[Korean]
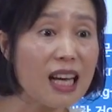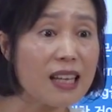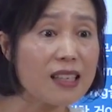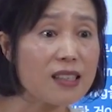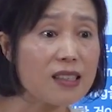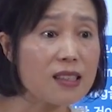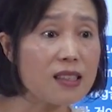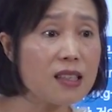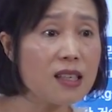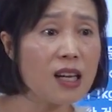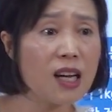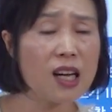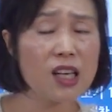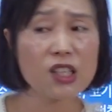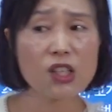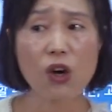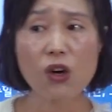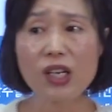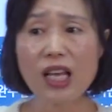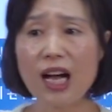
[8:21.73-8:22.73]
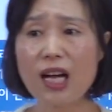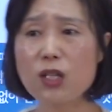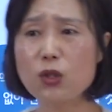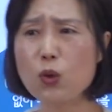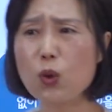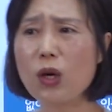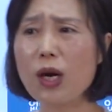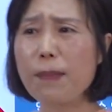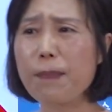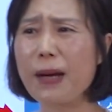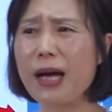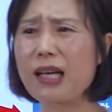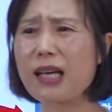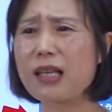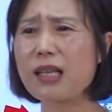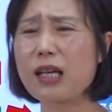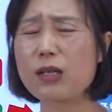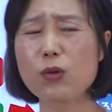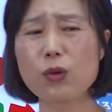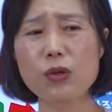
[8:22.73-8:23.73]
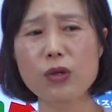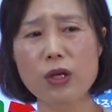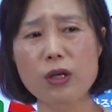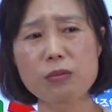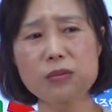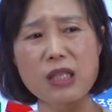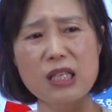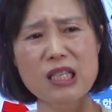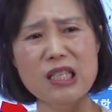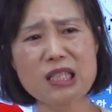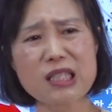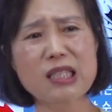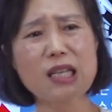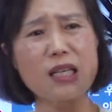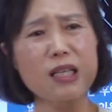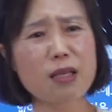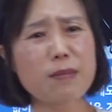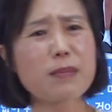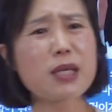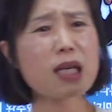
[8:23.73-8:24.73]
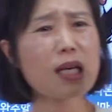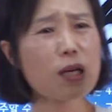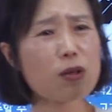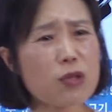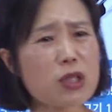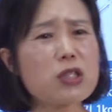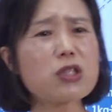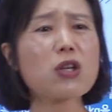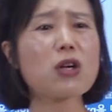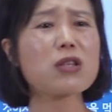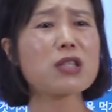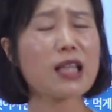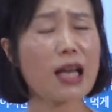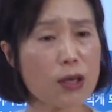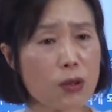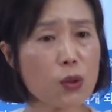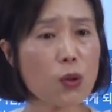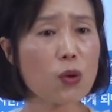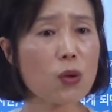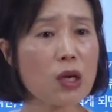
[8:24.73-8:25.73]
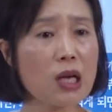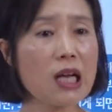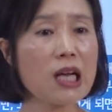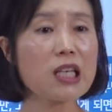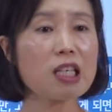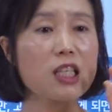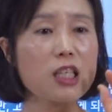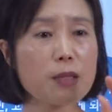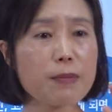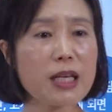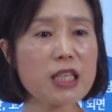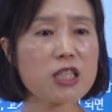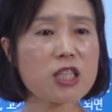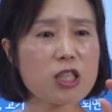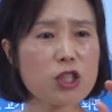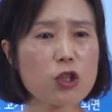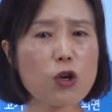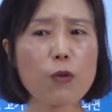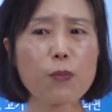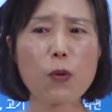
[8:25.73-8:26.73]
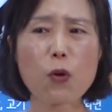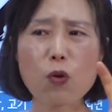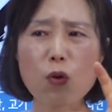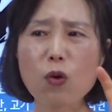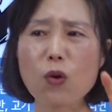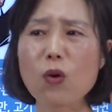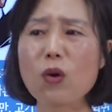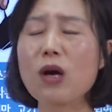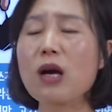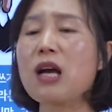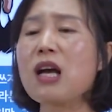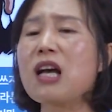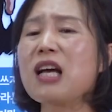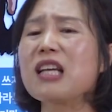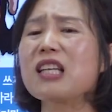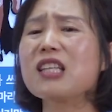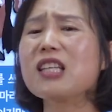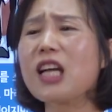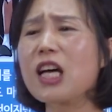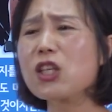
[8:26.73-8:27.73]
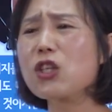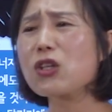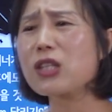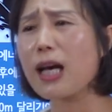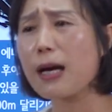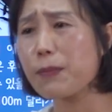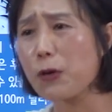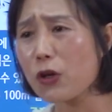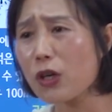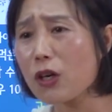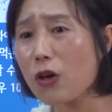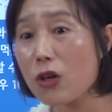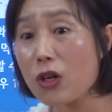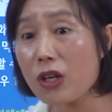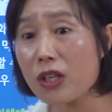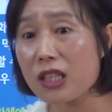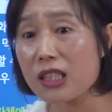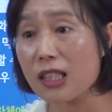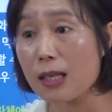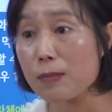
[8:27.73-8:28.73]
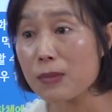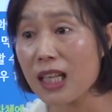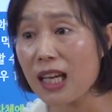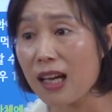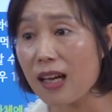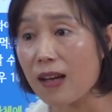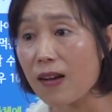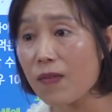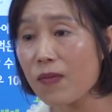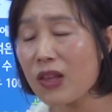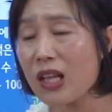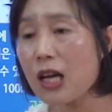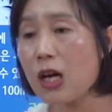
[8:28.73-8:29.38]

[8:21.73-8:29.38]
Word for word: 않은 영양소가 파괴되도록 여러분들이 흰쌀, 흰밀가루, 흰설탕으로 기름에 지지고 볶고 이래서 다병이 걸렸기 때문에